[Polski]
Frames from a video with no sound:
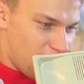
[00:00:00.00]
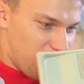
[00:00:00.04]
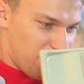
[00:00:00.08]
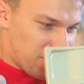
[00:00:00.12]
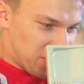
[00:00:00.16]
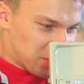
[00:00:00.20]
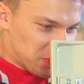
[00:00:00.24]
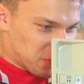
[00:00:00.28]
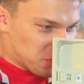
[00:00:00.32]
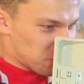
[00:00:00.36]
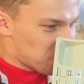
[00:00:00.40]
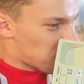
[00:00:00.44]

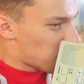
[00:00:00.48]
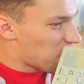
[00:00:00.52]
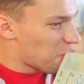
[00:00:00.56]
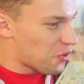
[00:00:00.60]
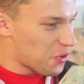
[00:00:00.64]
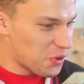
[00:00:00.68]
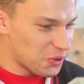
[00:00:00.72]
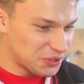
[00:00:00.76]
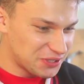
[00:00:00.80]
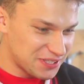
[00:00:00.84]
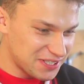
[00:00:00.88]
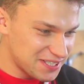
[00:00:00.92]
takiego jeszcze
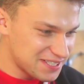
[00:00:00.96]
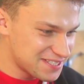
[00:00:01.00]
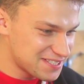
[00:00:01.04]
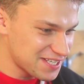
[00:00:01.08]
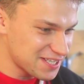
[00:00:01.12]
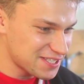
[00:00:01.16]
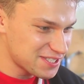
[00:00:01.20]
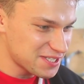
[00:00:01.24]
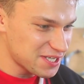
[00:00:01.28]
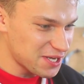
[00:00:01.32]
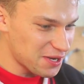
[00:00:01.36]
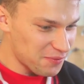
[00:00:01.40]
nie
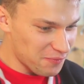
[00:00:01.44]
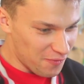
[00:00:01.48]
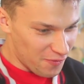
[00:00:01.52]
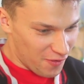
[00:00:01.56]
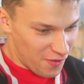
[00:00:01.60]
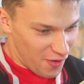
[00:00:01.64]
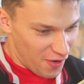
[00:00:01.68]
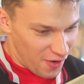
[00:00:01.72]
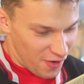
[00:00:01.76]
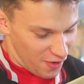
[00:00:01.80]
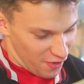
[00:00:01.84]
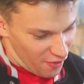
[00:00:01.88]
widziałem.
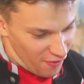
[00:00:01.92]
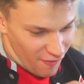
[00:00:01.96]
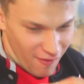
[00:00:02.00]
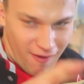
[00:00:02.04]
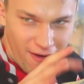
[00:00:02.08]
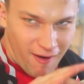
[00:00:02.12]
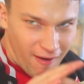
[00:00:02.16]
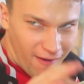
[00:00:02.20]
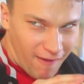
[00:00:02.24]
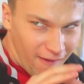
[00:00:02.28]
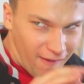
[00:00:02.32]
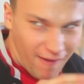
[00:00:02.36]

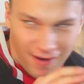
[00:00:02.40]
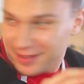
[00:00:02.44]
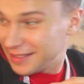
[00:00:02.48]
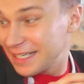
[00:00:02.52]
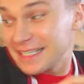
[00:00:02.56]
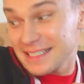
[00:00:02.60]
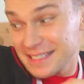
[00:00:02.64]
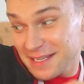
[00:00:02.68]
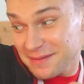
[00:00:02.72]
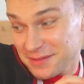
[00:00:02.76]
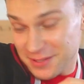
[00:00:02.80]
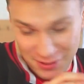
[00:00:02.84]
I
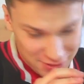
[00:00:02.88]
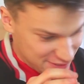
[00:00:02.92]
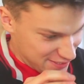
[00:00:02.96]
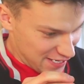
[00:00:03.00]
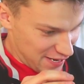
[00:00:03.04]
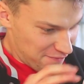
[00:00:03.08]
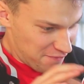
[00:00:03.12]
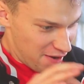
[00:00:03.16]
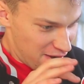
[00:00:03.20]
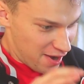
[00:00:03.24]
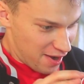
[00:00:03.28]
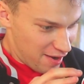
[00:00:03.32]
nawet
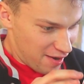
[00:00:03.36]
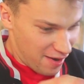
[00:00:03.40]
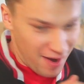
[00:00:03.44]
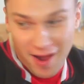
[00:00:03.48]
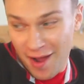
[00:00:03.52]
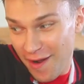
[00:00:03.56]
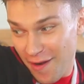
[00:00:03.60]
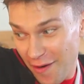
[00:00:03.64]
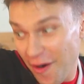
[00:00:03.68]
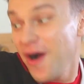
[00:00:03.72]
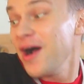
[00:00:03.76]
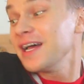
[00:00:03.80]
działa.
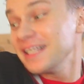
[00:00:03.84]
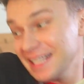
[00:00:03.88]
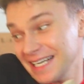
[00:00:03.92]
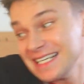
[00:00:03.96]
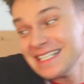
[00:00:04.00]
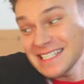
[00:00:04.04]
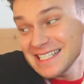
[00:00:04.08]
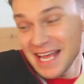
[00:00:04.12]
Dzięki,